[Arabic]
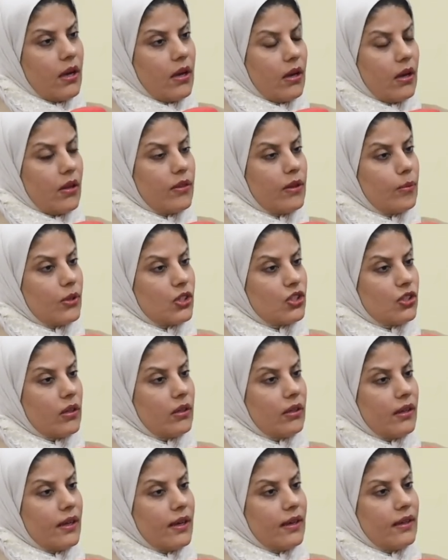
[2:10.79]
وهذه ما شاء
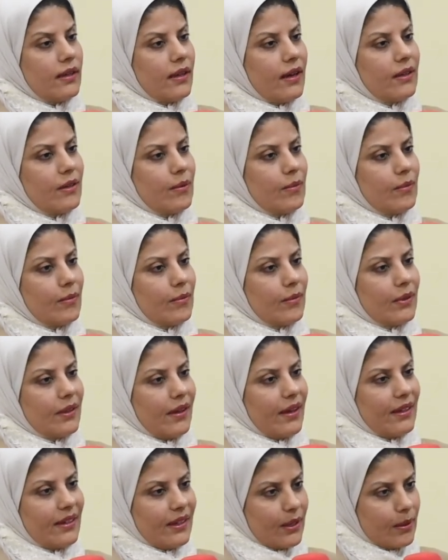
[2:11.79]
الله يعني من
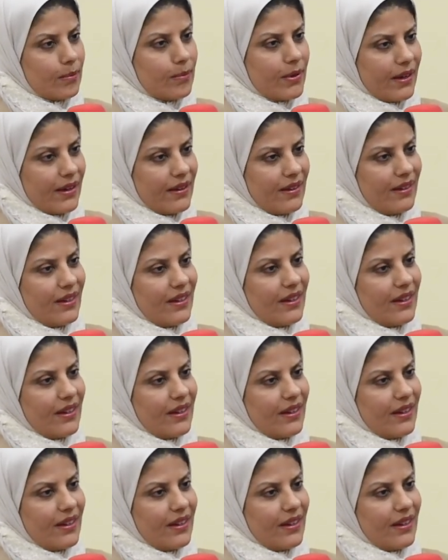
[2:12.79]
عن خبره